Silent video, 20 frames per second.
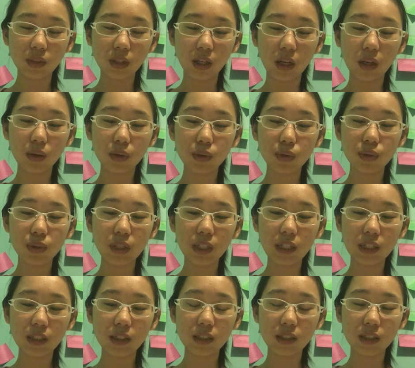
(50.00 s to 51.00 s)
然后训
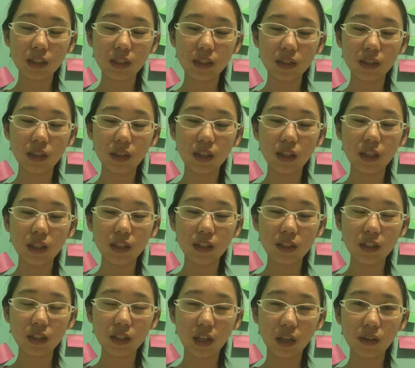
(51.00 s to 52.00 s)
练自己，
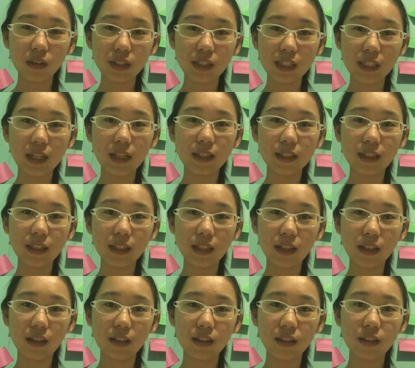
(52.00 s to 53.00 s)
少想一
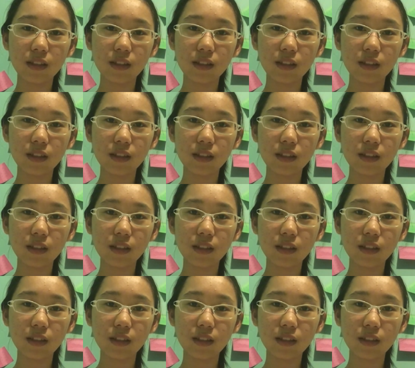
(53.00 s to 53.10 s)
点。